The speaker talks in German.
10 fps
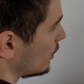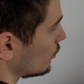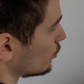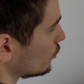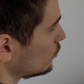
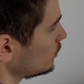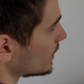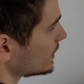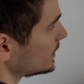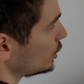Und U,
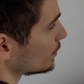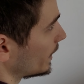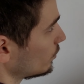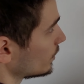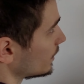das ist die
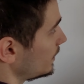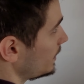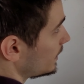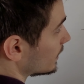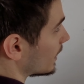Spannung,
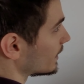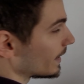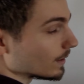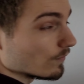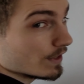die hier an
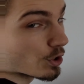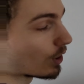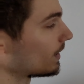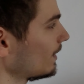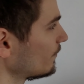einem
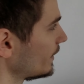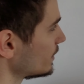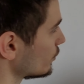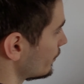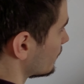Widerstand
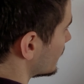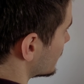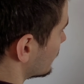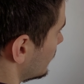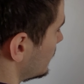abfallen soll.
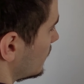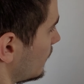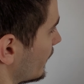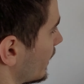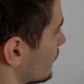Das ist in
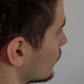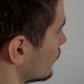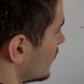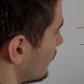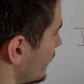dem Fall einfach
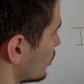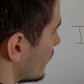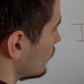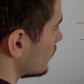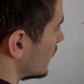nur die
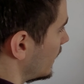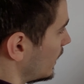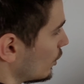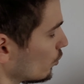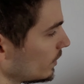Quellspannung.
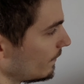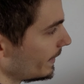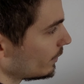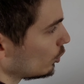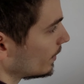Und die
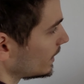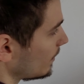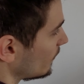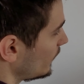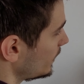fällt über
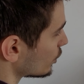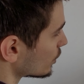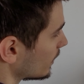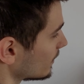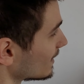den
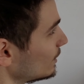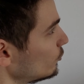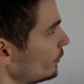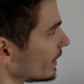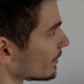Widerstand
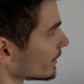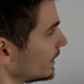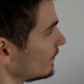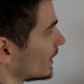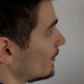0 ab,
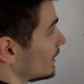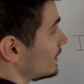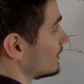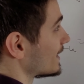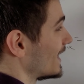denn wir haben ja
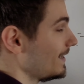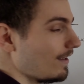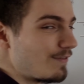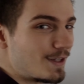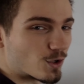hier
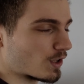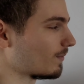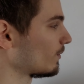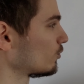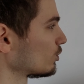keinen
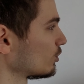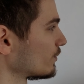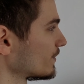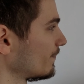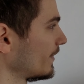Widerstand beim
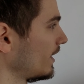Kurzschluss.